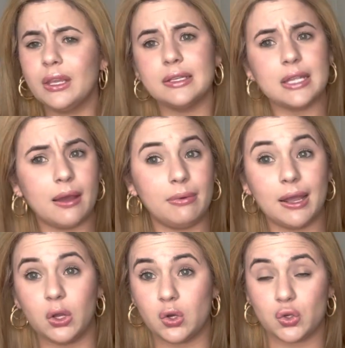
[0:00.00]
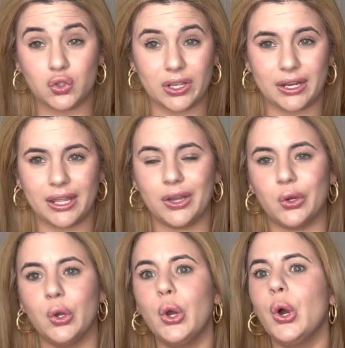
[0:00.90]
sea blanco o sea
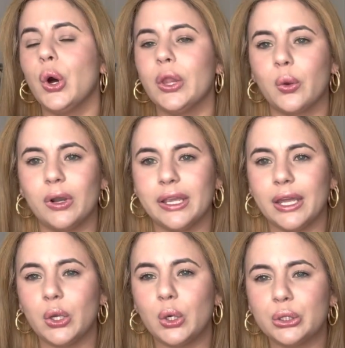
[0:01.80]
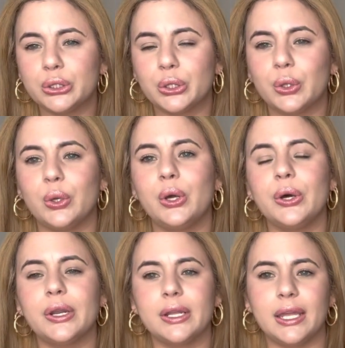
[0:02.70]
negro o de cualquier otro
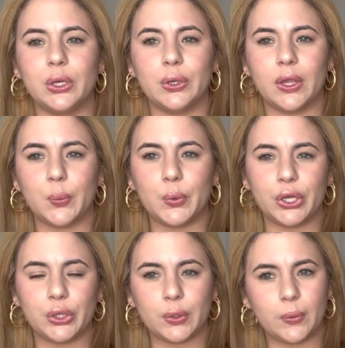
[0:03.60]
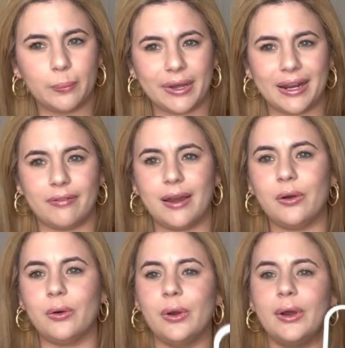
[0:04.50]
color que nos quede un poquito para
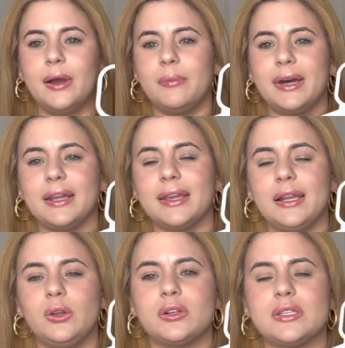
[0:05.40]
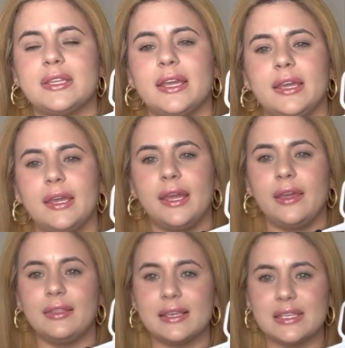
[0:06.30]
abajo para que el corsé
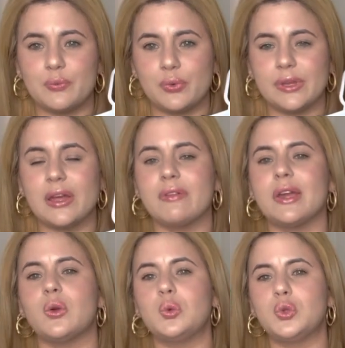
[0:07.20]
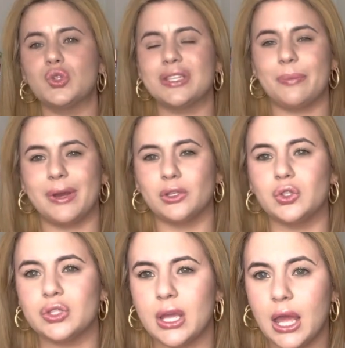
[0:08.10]
este se pueda ver unos
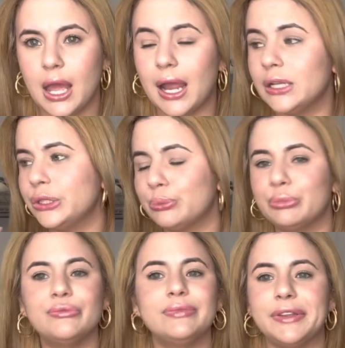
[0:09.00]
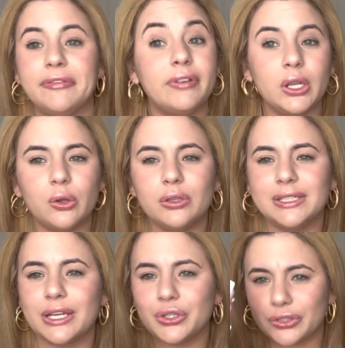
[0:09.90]
zapatos alto puntifino
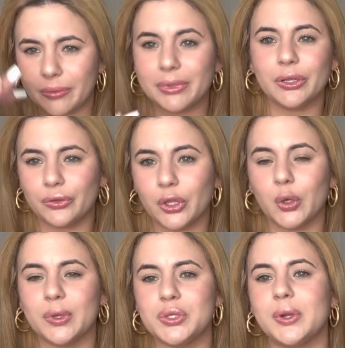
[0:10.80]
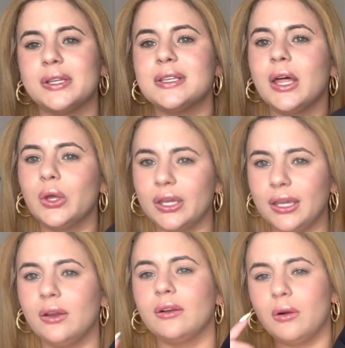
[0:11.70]
ya yo también lo tengo visualizado
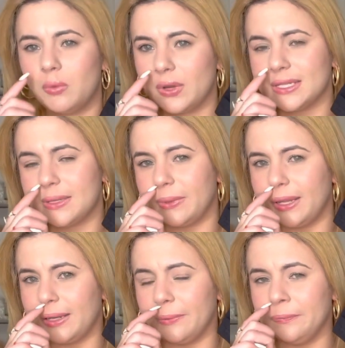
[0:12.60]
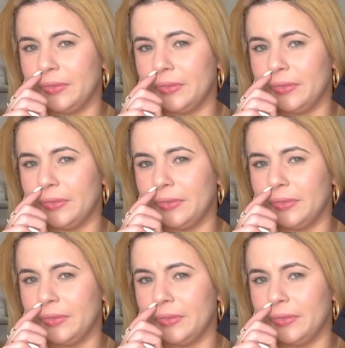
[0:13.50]
y como de esa manera